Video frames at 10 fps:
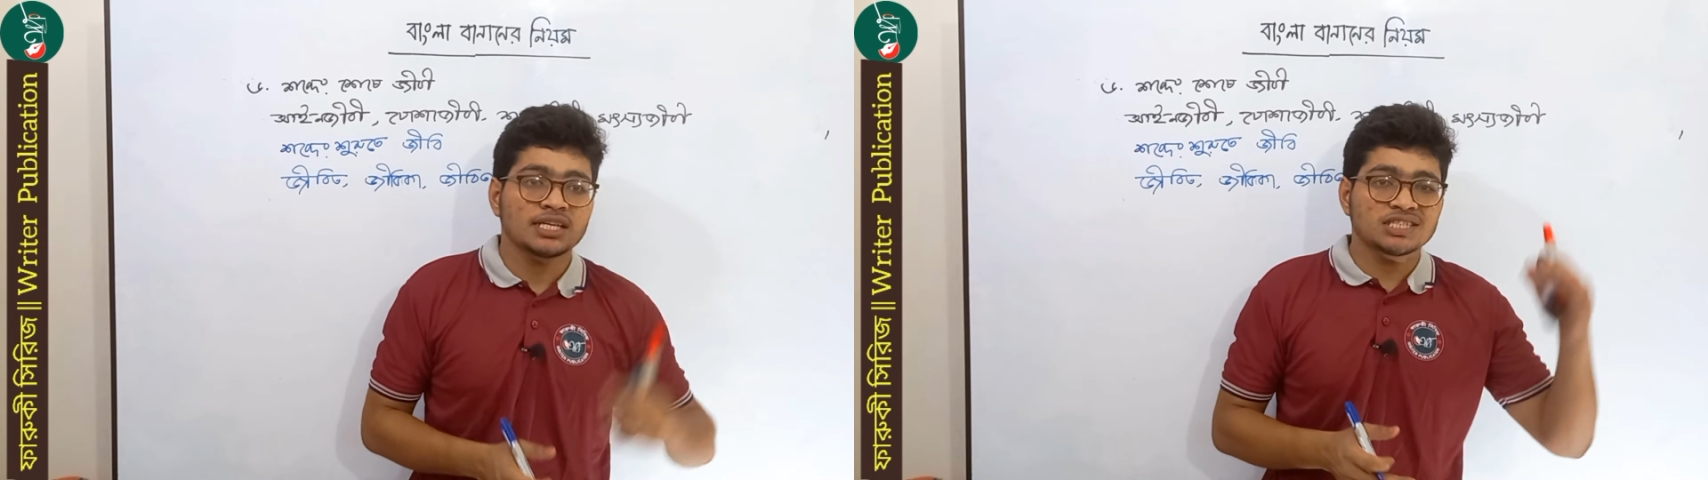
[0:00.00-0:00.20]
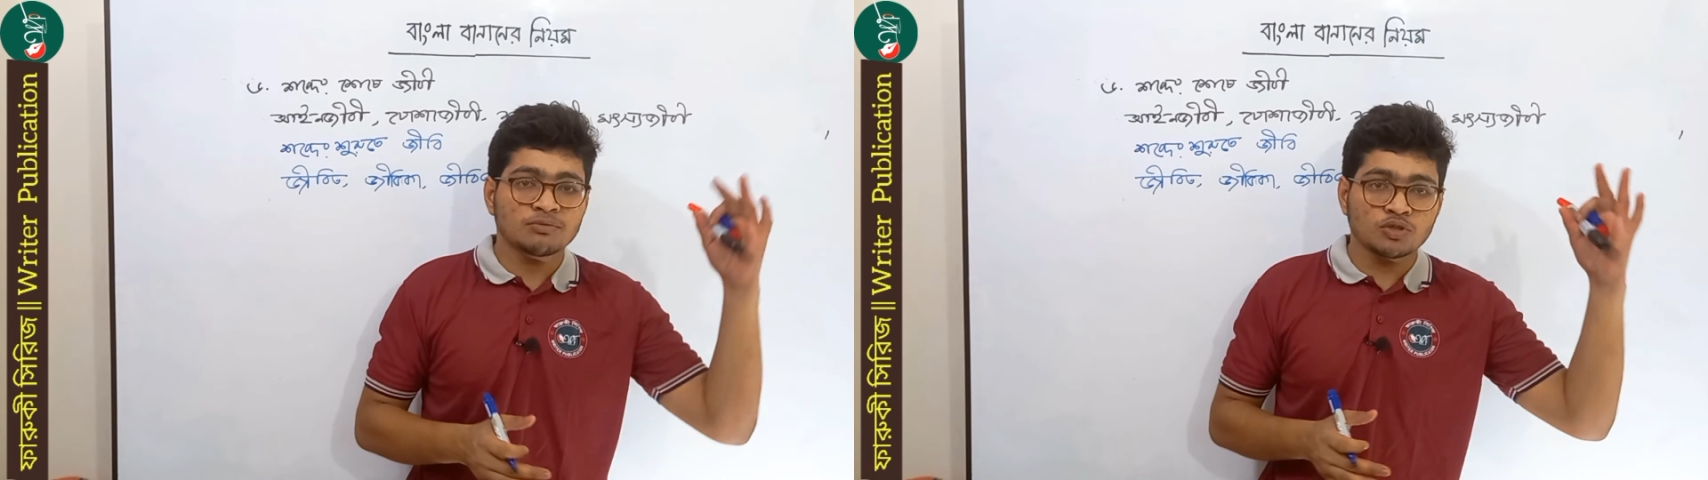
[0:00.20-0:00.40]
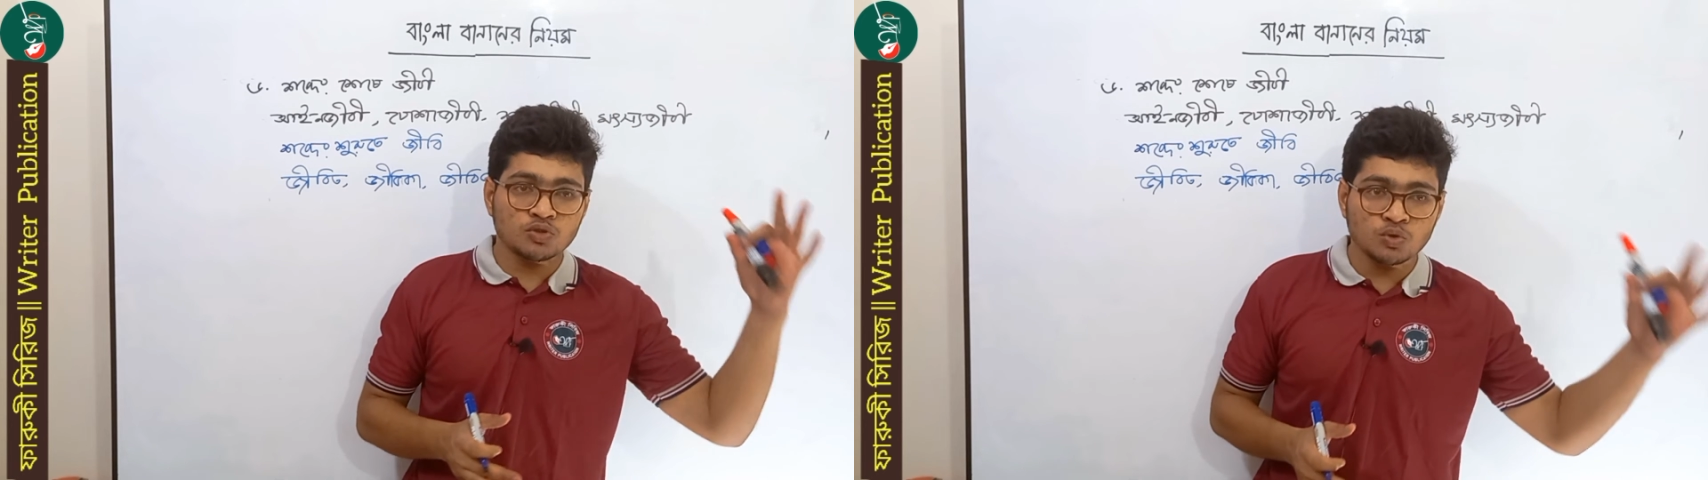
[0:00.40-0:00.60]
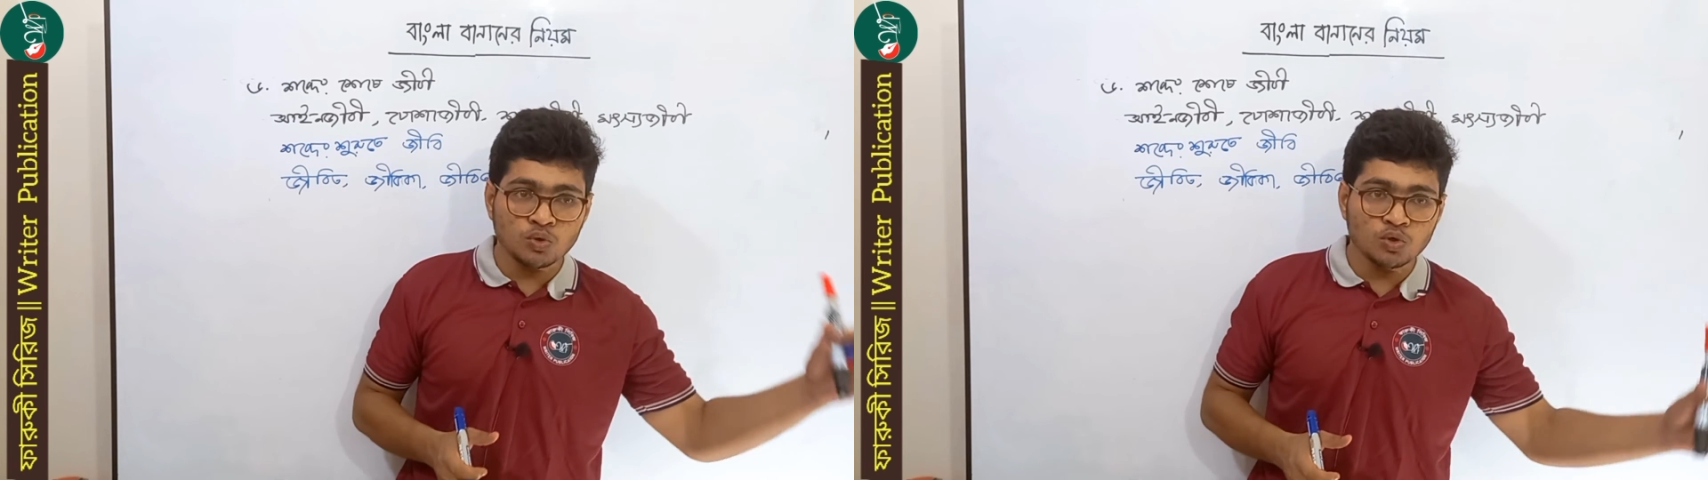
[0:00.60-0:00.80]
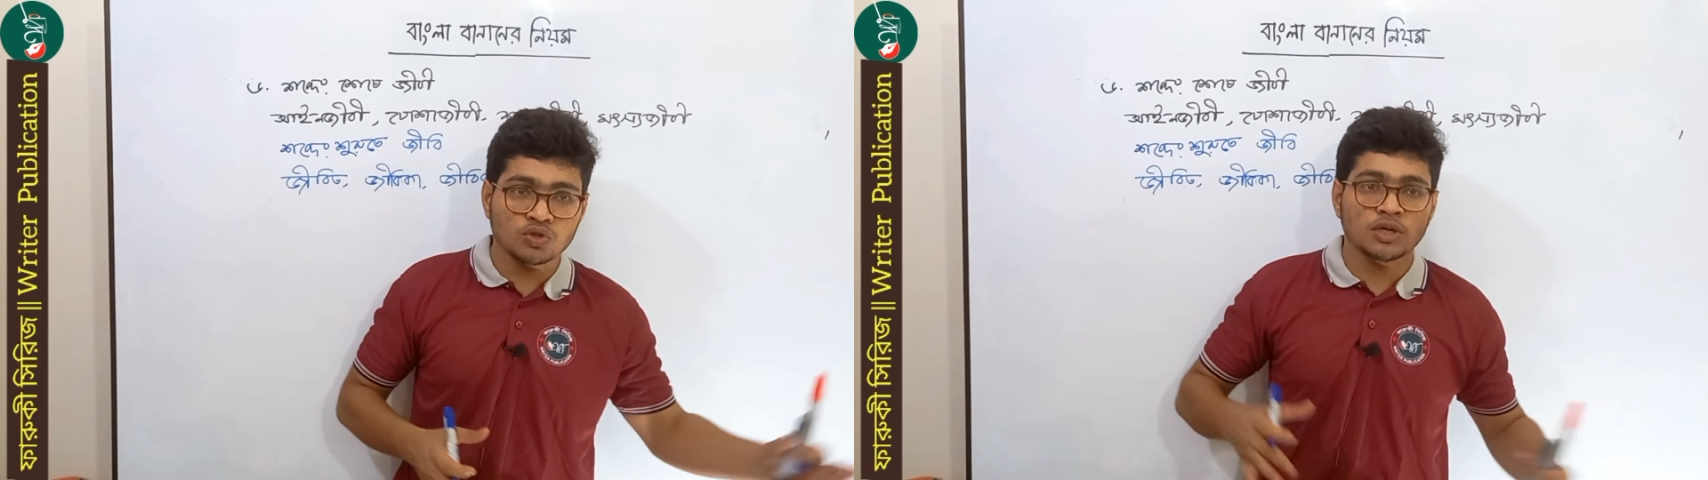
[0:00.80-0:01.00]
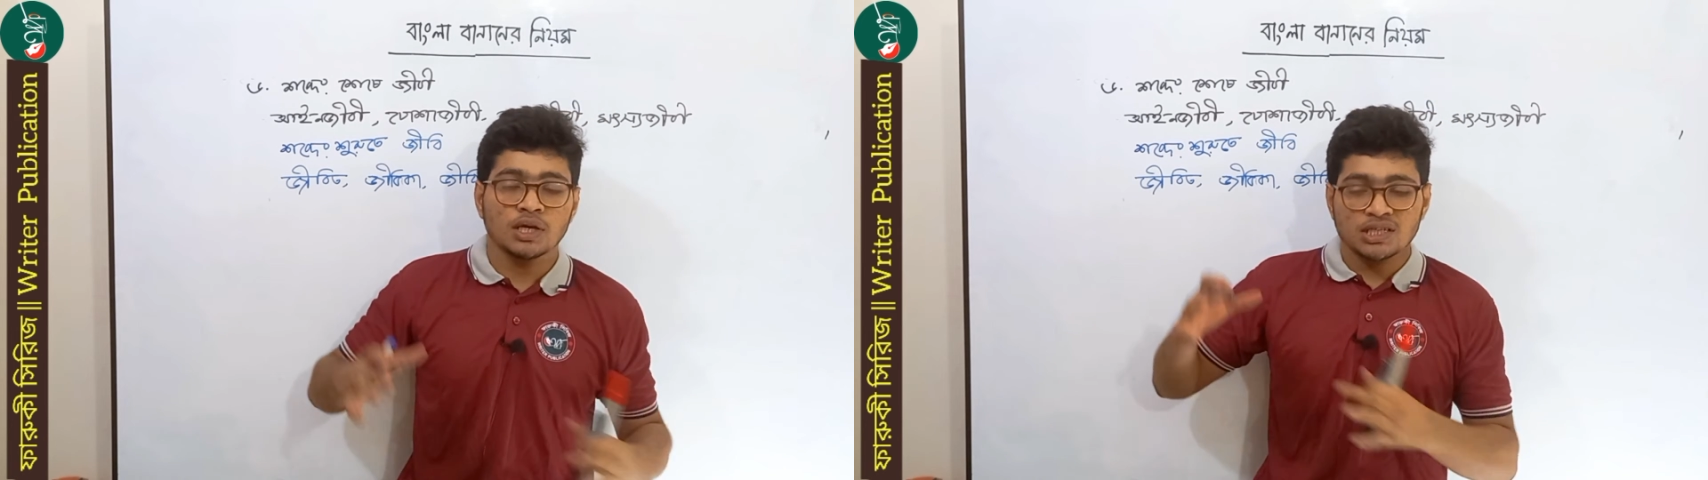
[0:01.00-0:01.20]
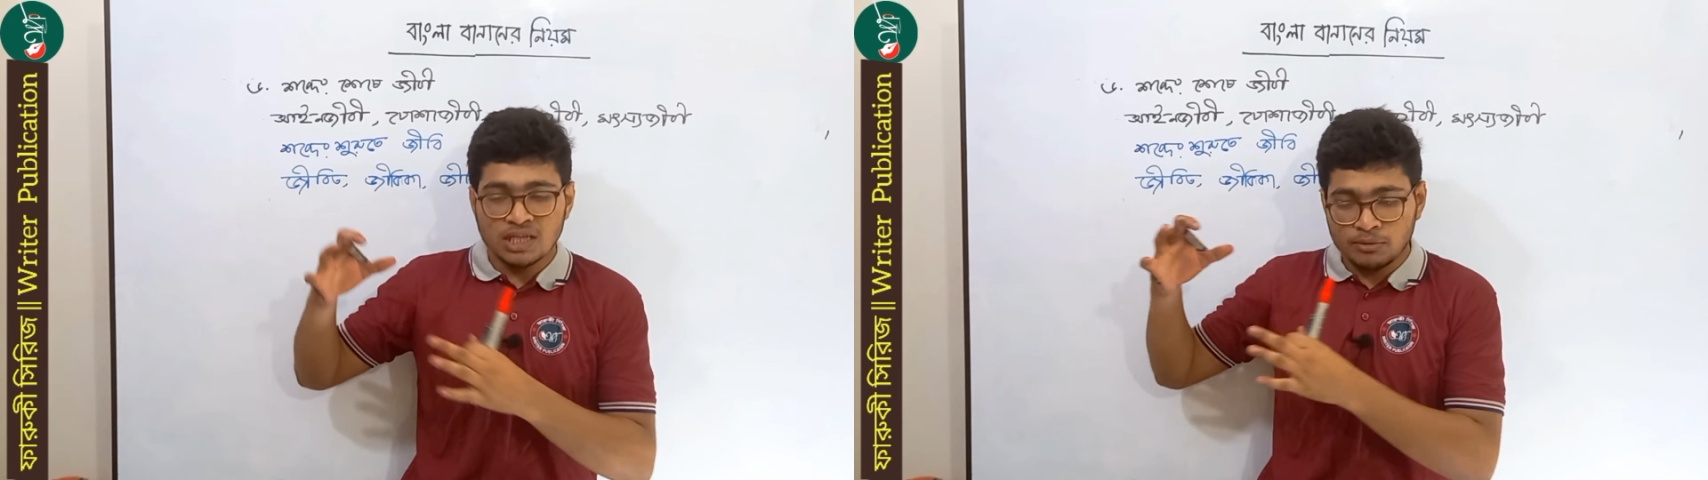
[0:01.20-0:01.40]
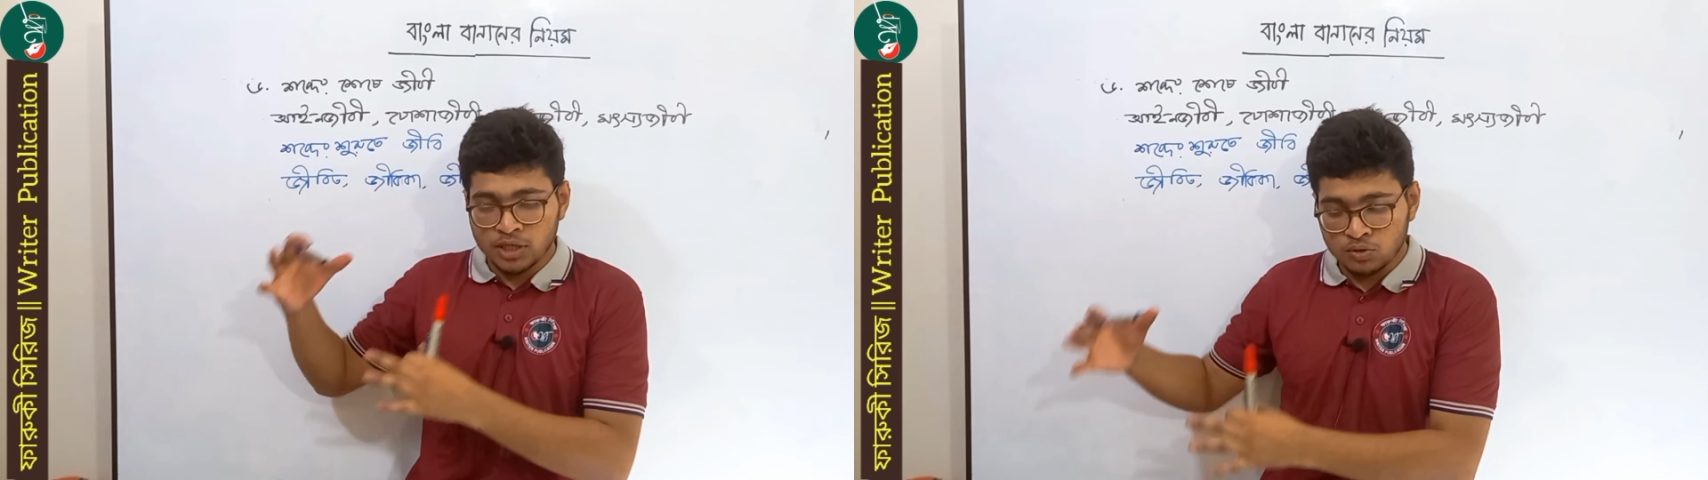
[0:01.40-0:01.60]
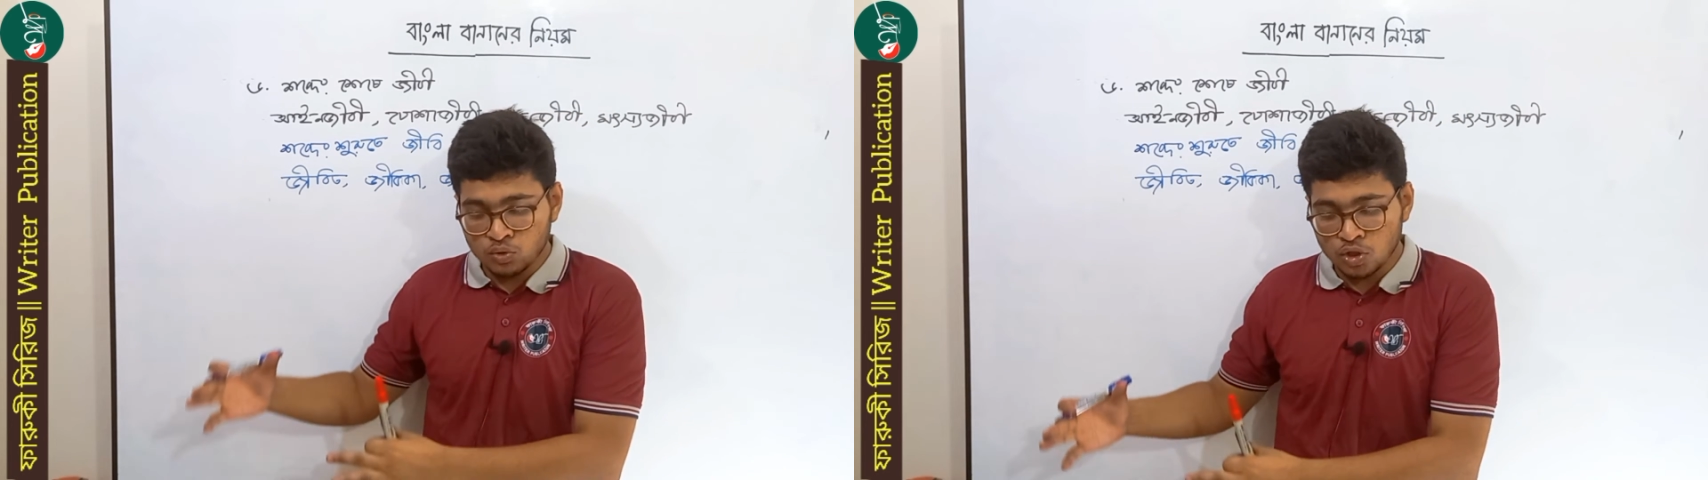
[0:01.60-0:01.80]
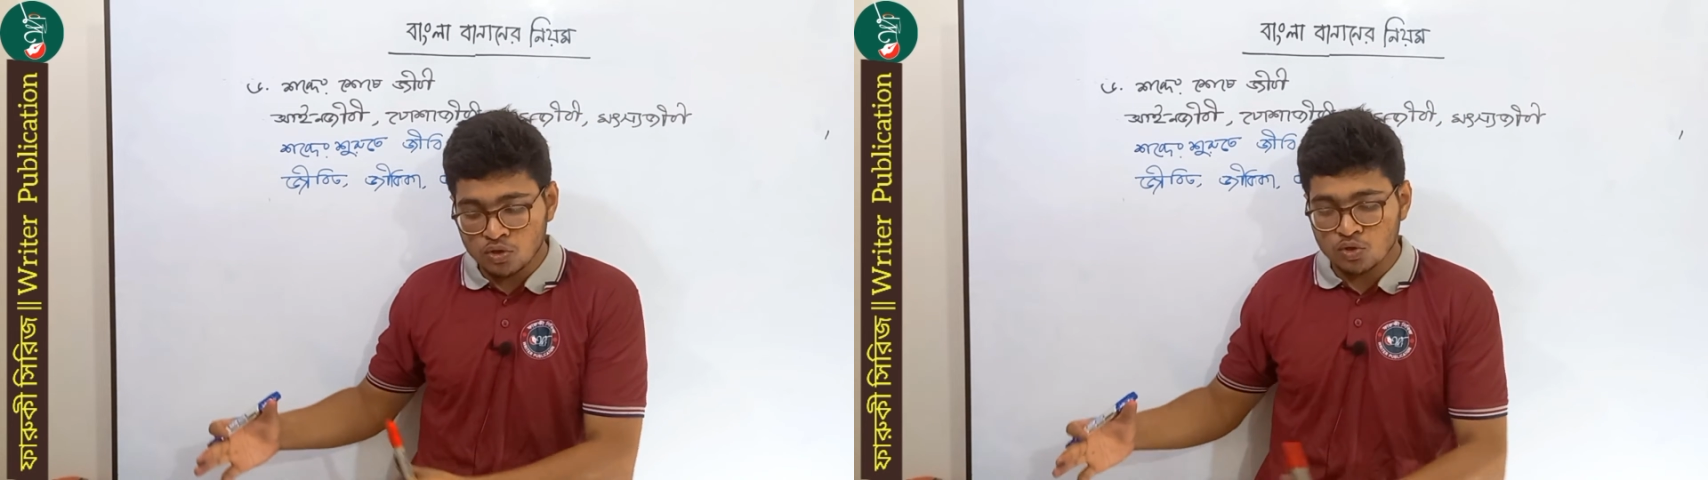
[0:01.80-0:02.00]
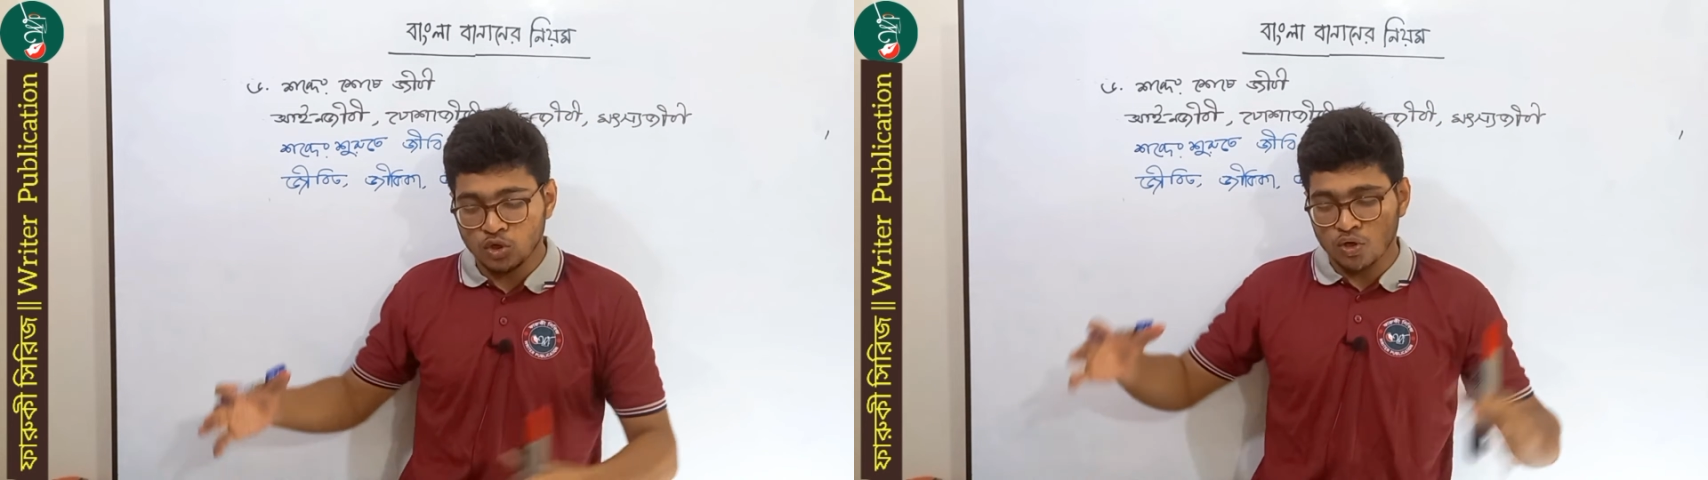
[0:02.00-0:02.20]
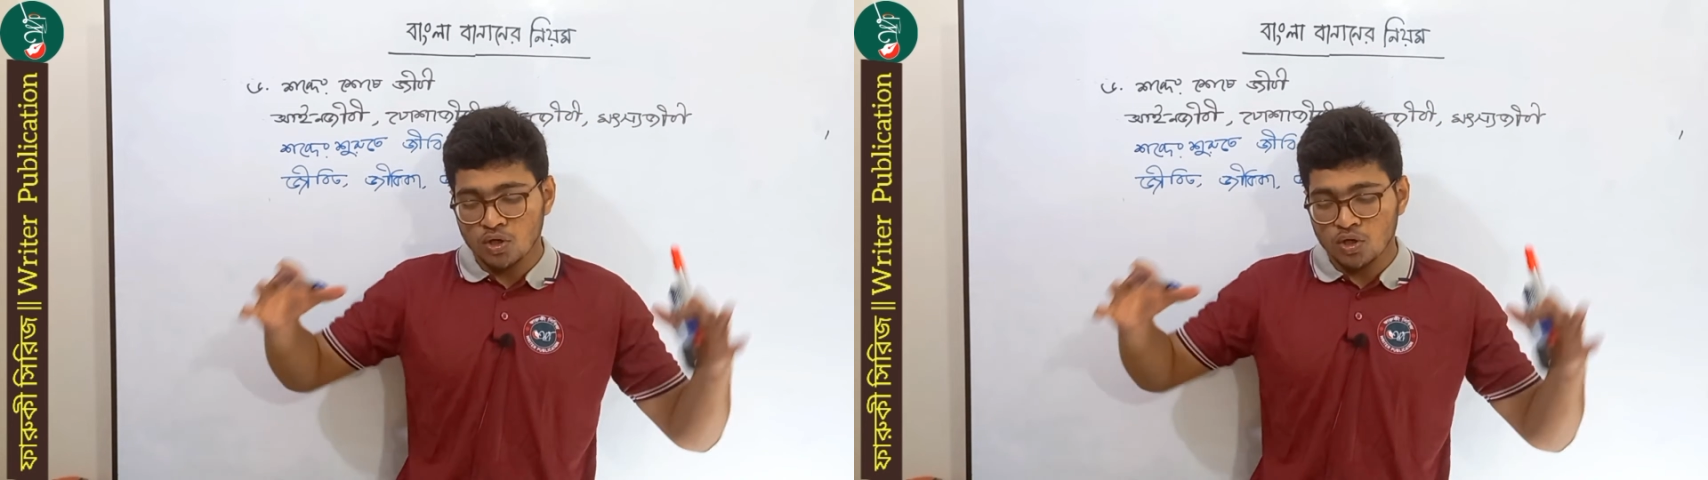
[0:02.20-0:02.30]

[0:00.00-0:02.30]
যেমন দূত তারপরে দূরত্ব